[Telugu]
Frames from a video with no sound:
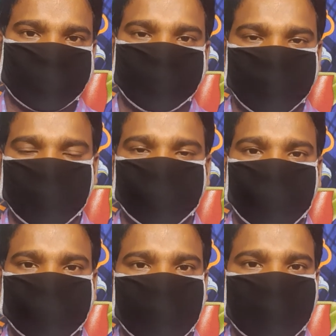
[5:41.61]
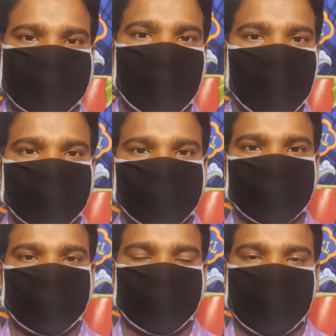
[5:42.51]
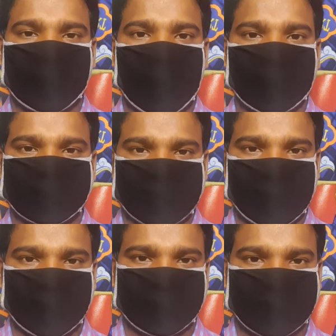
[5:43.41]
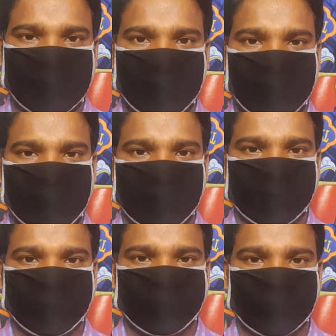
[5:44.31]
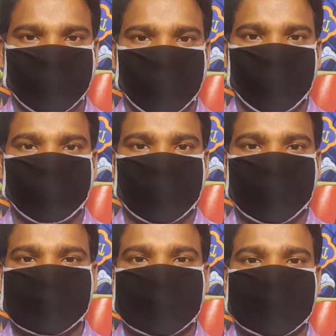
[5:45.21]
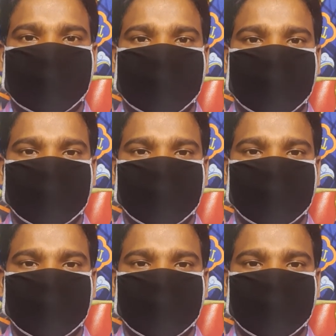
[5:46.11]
సుప్రీంకోర్టు లేదా హైకోర్టులు ఏ న్యాయస్థాలైనా సరే ఒక వ్యక్తికి